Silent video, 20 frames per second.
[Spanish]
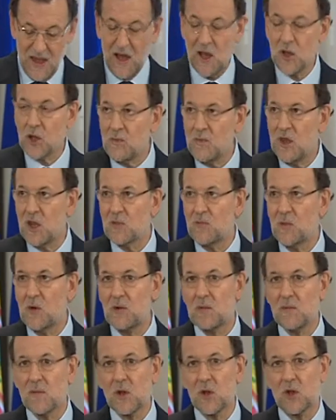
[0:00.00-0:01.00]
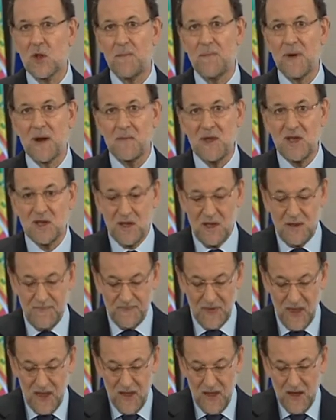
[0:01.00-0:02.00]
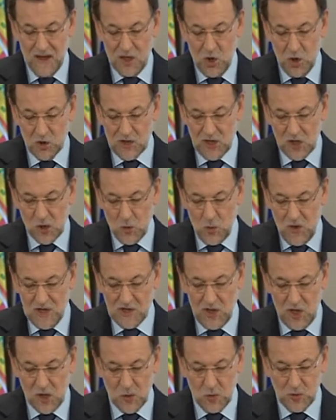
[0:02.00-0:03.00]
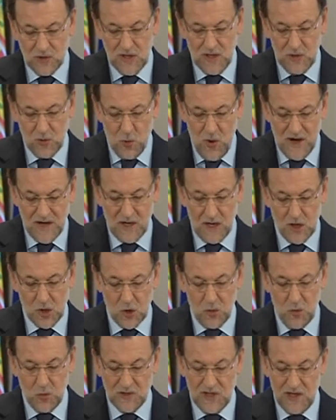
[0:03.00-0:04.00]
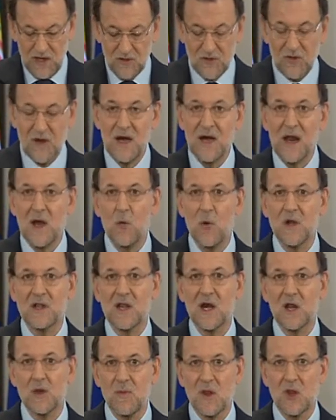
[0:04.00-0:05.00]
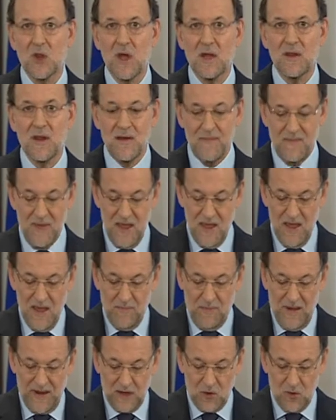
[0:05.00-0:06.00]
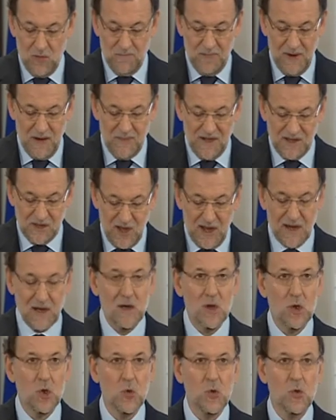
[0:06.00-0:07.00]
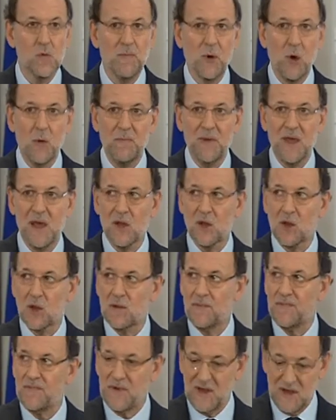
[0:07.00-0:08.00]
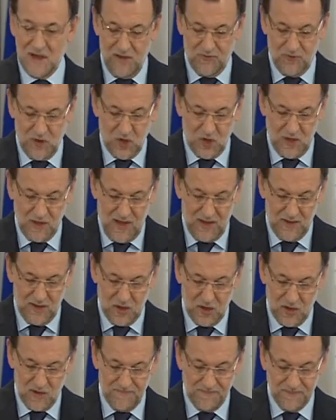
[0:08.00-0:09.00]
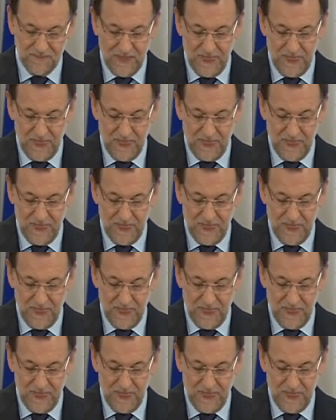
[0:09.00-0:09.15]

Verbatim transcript: Asimismo, se permite que otras cuencas utilicen el agua trasvasada para complementar sus propias necesidades.